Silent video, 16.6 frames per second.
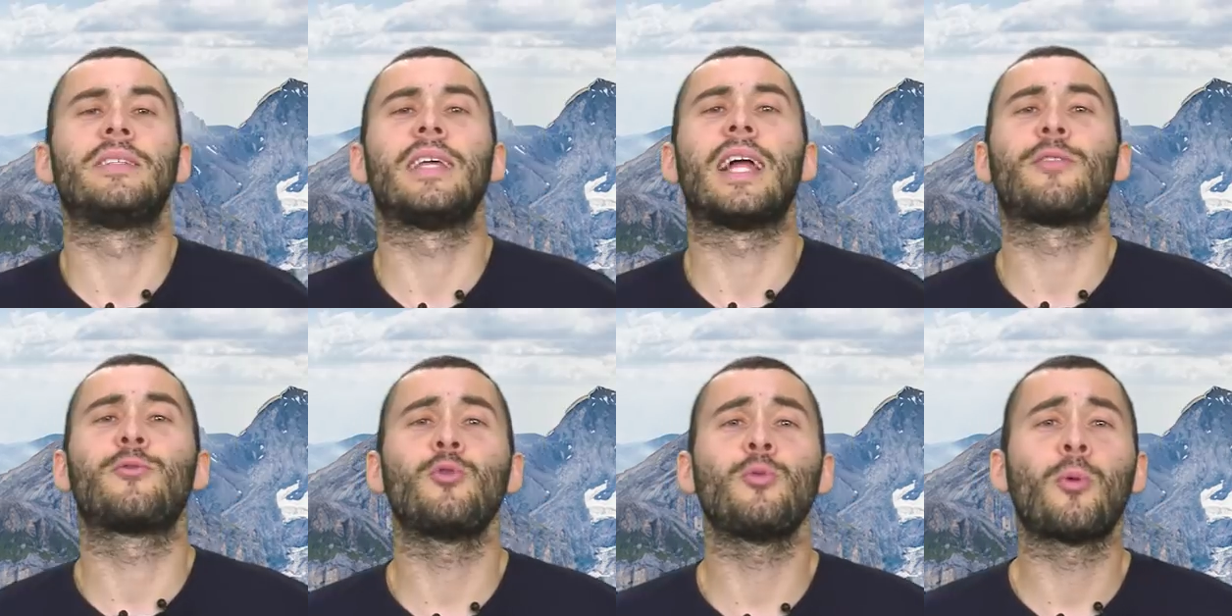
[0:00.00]
C'est
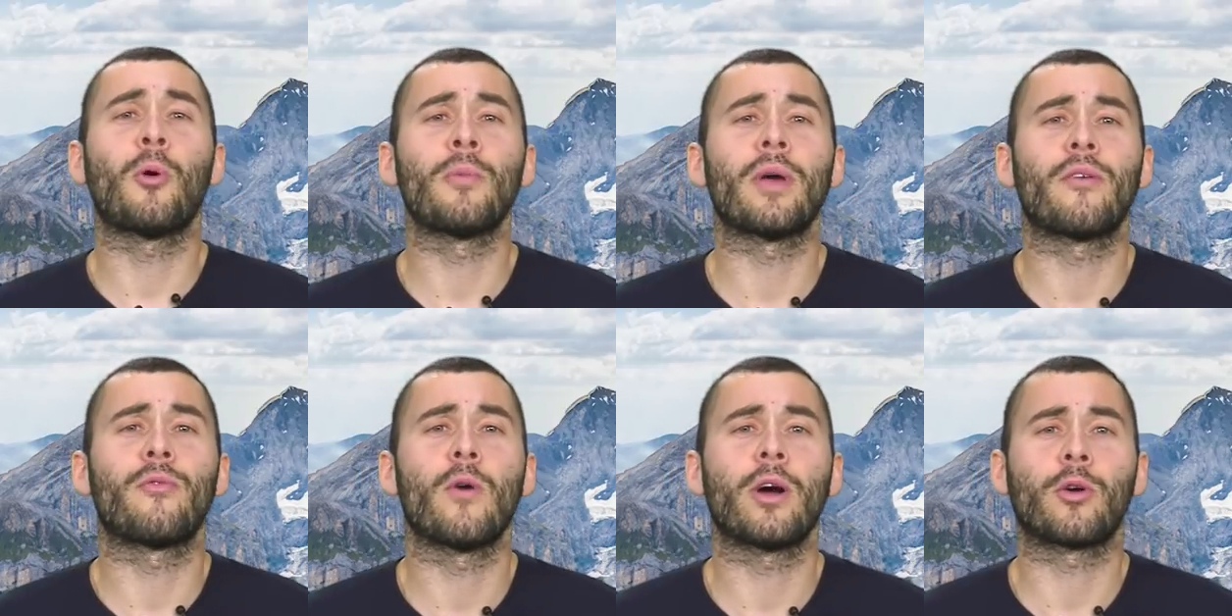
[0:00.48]
la toute
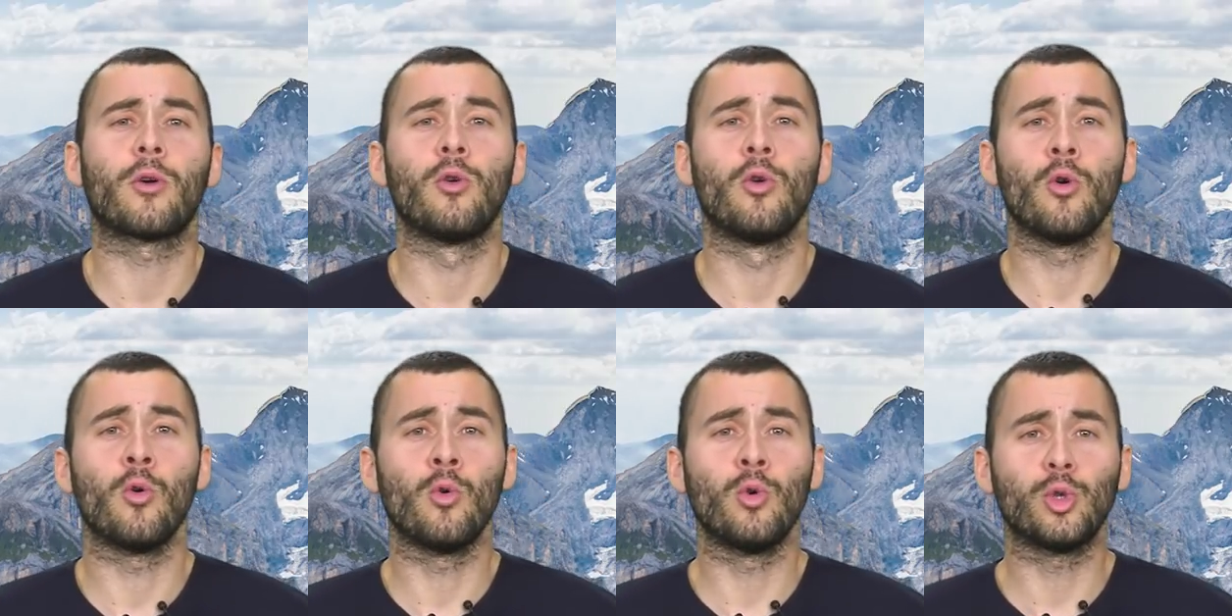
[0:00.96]
première fois que
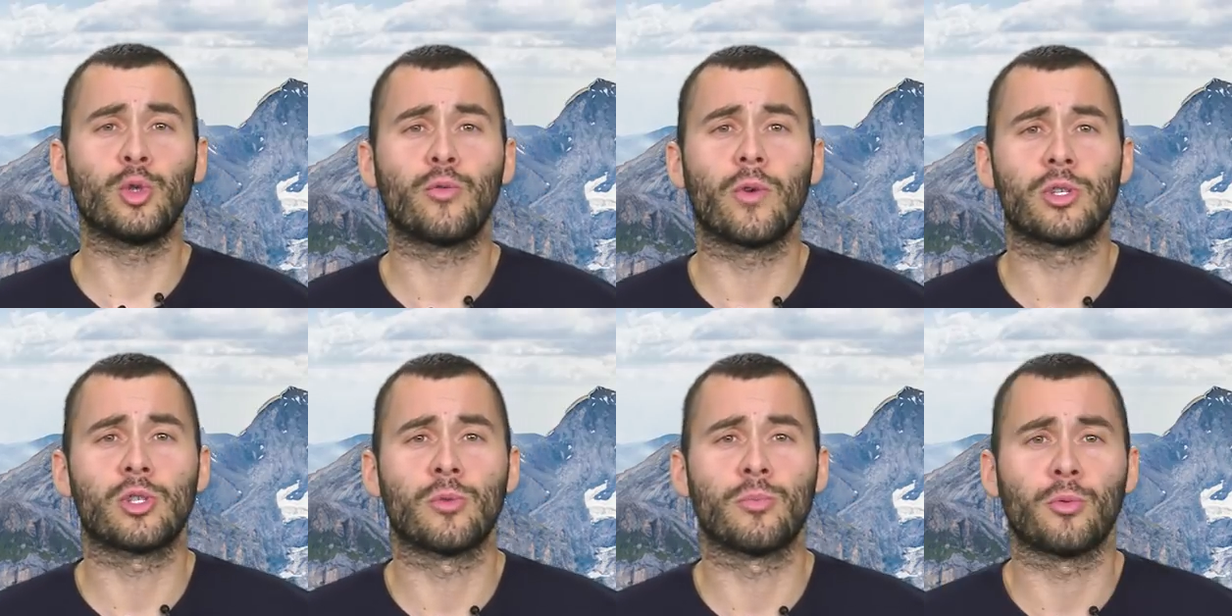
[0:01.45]
le 11
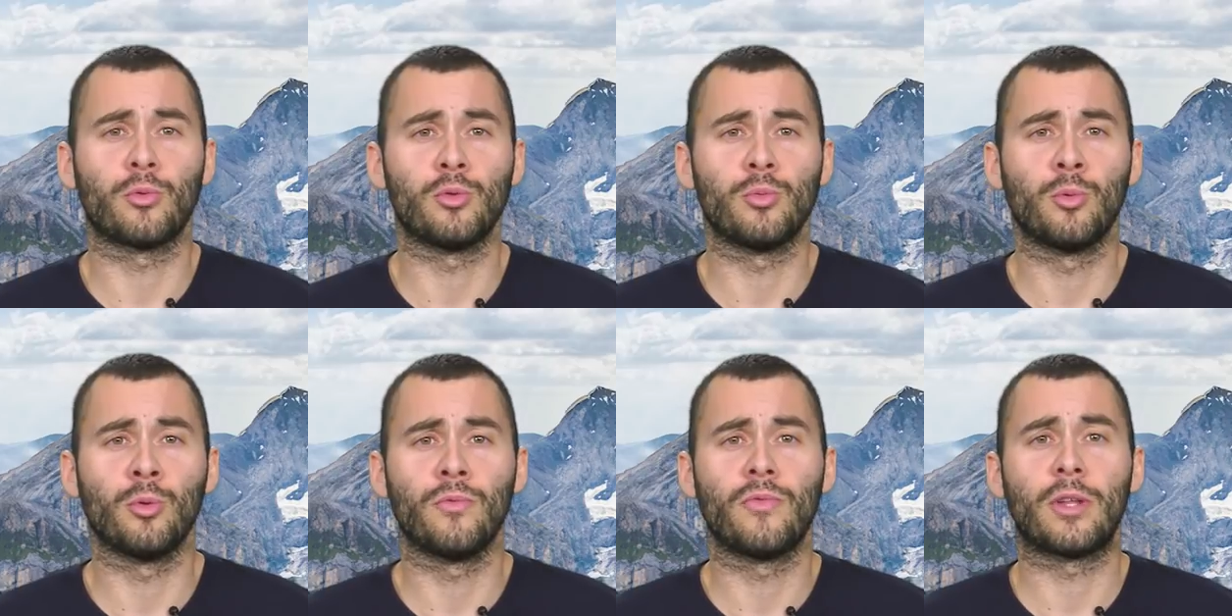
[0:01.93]
fois champion du
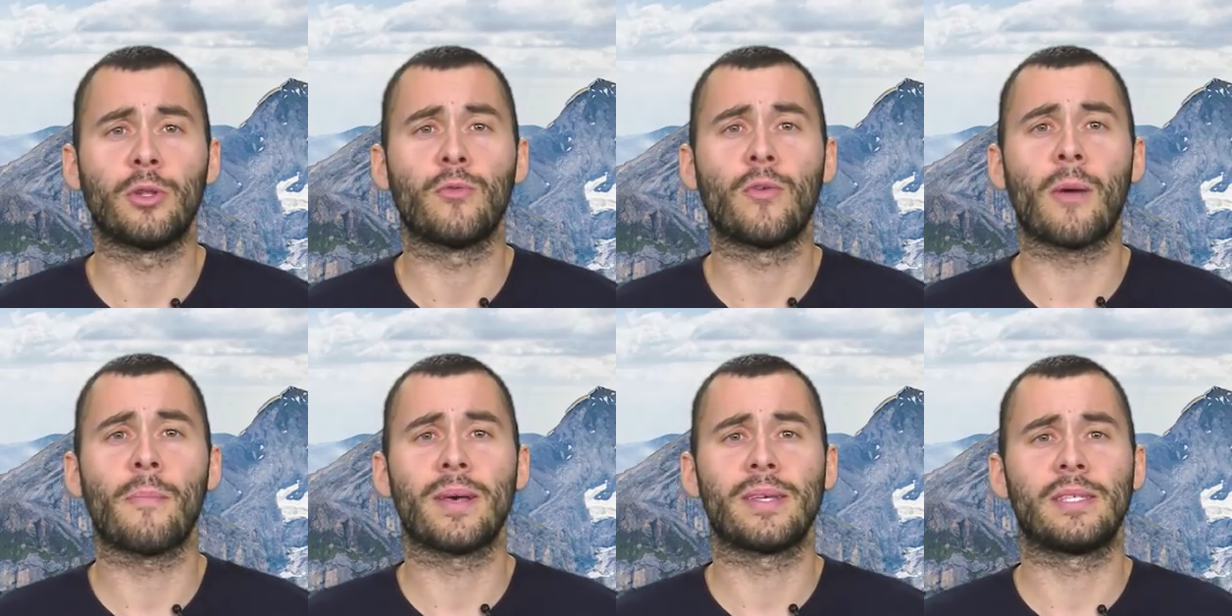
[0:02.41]
monde va
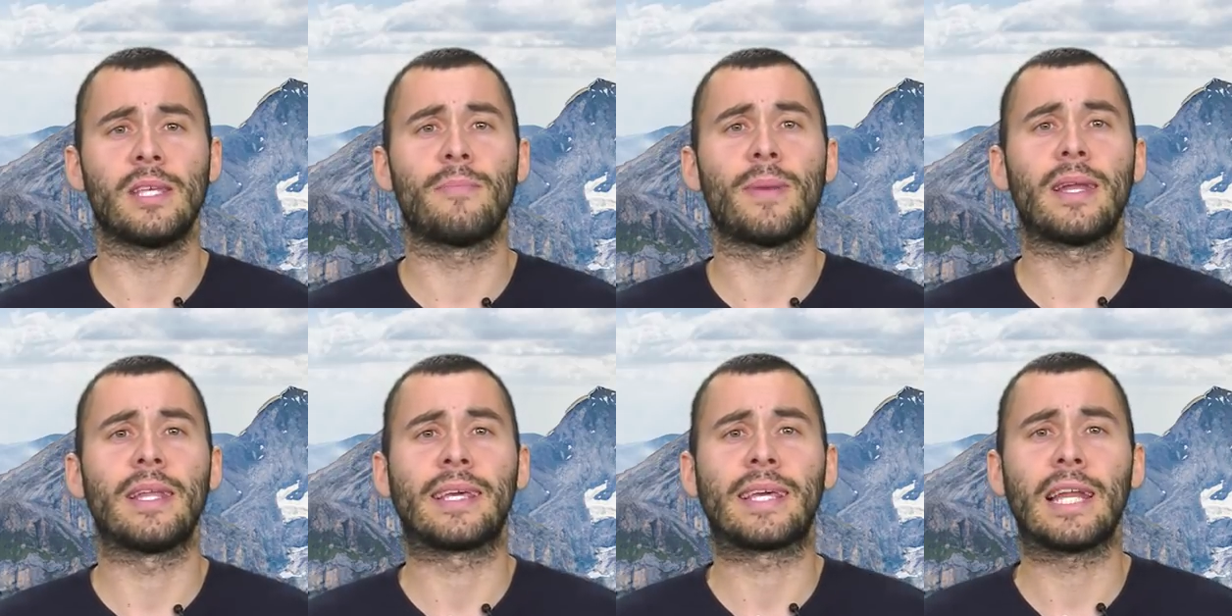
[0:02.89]
devoir passer
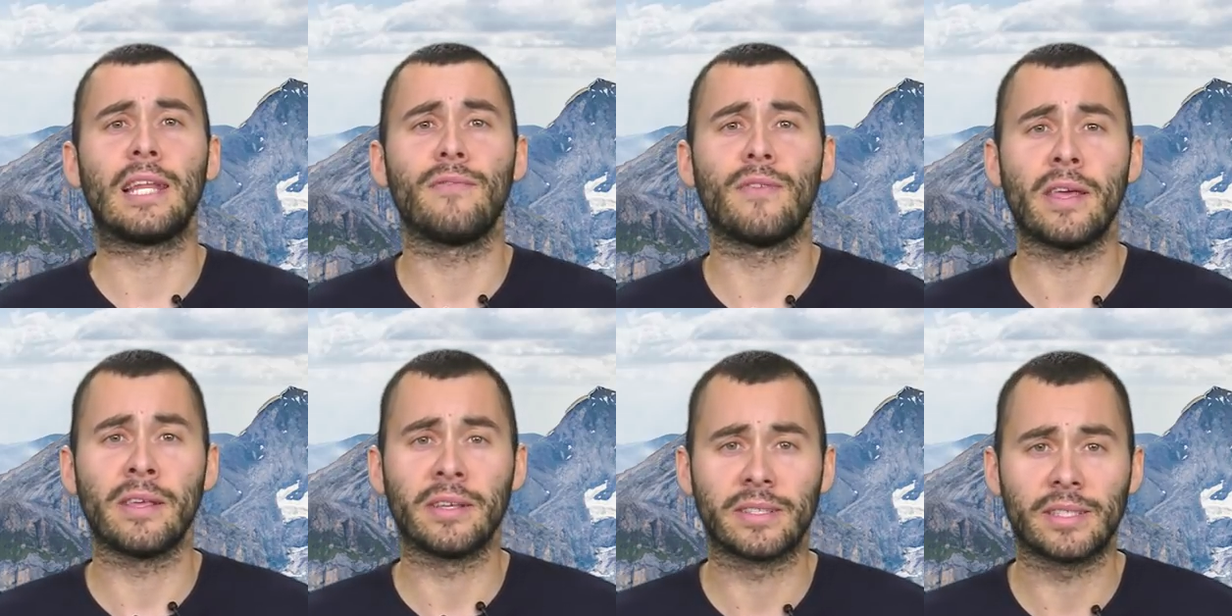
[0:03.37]
par les
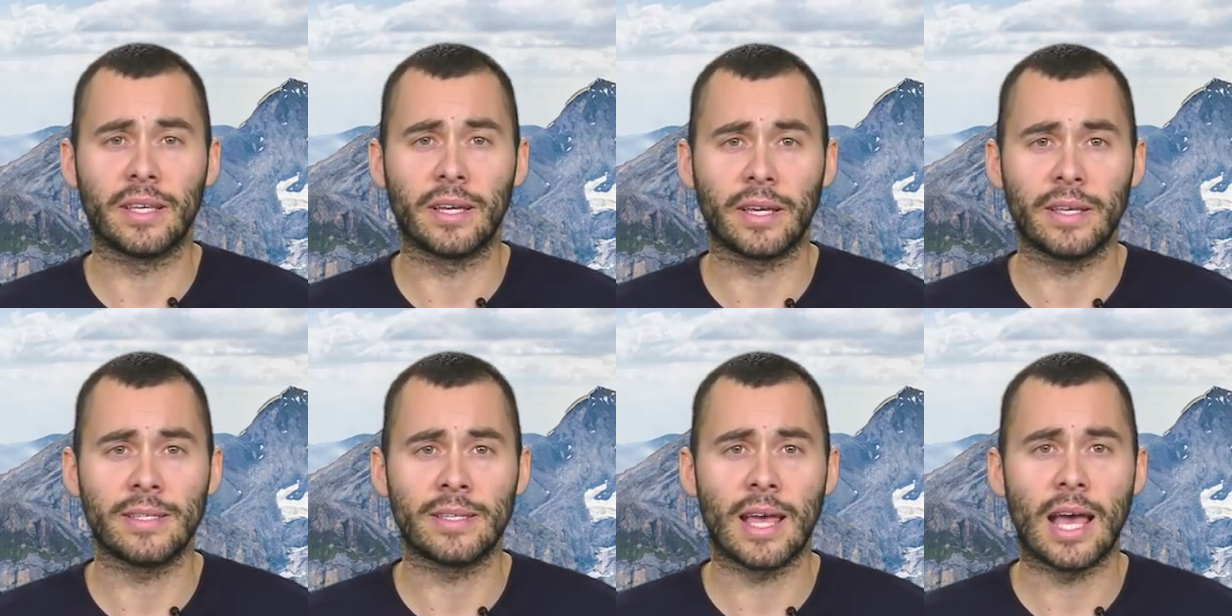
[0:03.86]
qualifying
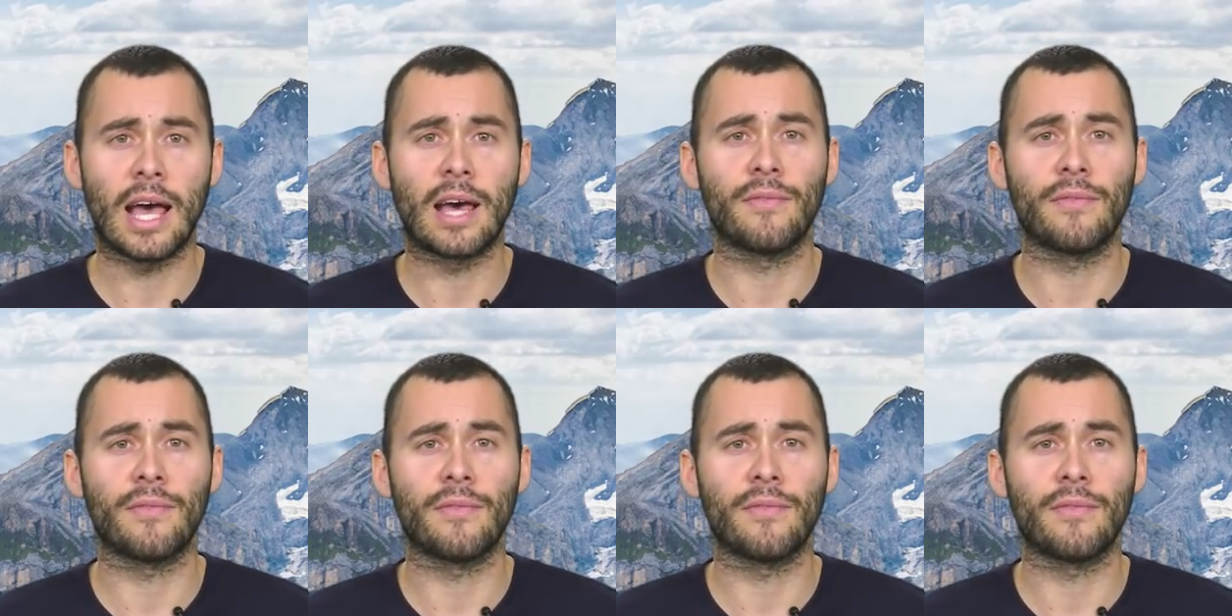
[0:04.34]
series